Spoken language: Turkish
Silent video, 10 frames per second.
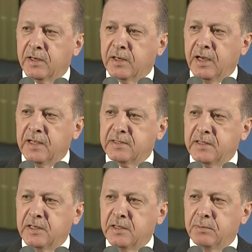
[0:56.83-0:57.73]

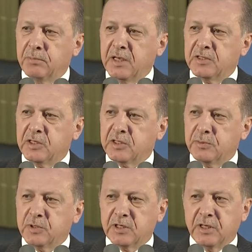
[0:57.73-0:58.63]
Gazi
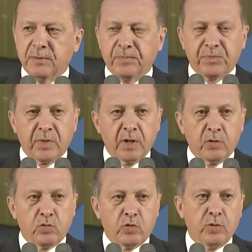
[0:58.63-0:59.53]
Meclisimizin
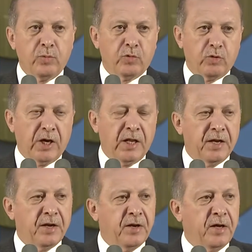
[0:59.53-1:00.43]
tüm
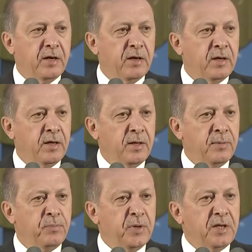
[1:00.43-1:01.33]
üyelerini bin